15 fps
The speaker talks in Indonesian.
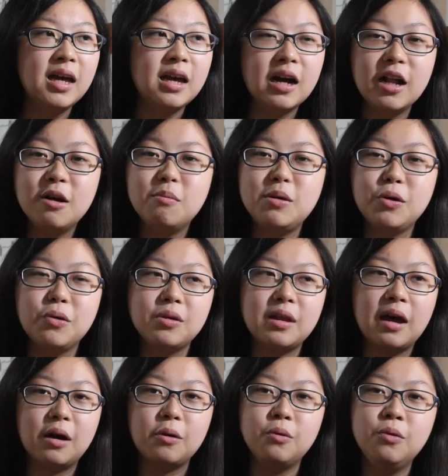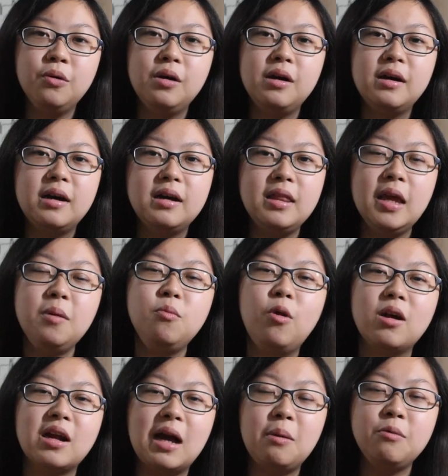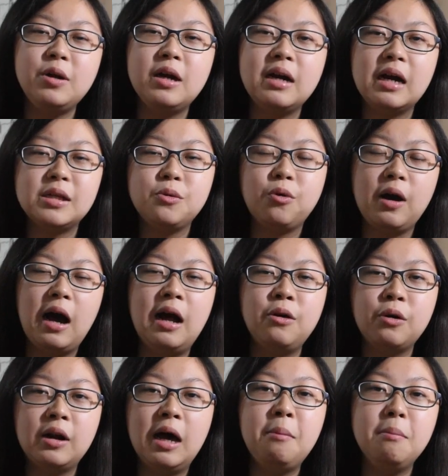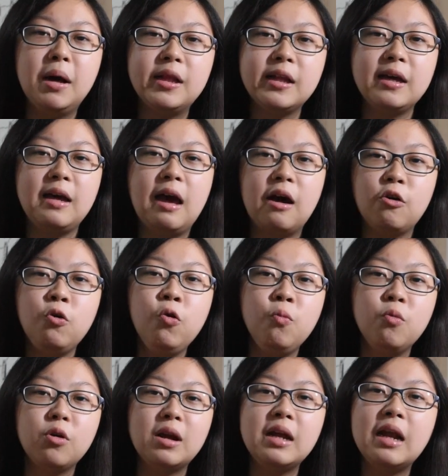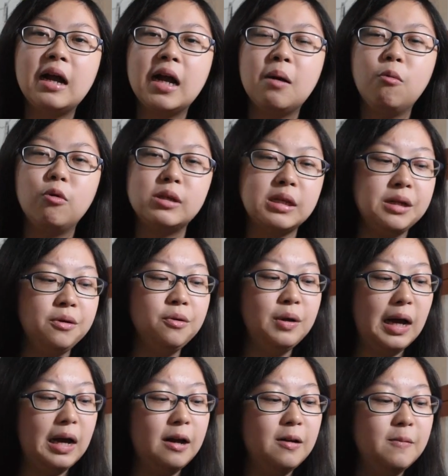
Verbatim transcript: kalau menurut aku dan buat kamu yang gak suka alur lambat kayak aku mungkin agak bosen juga